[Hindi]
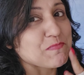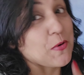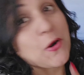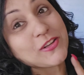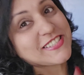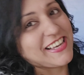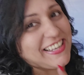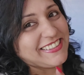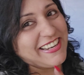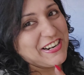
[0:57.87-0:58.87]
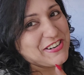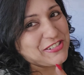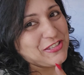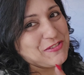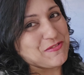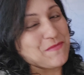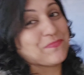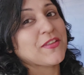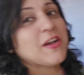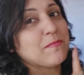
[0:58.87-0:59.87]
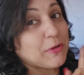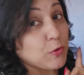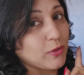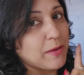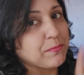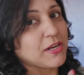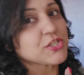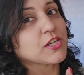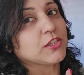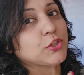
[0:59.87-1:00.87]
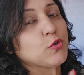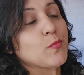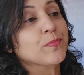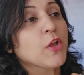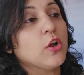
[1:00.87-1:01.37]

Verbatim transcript: बहुत ज़्यादा ध्यान रखती हूँ मैं दो टाइम ब्रश करती हूँ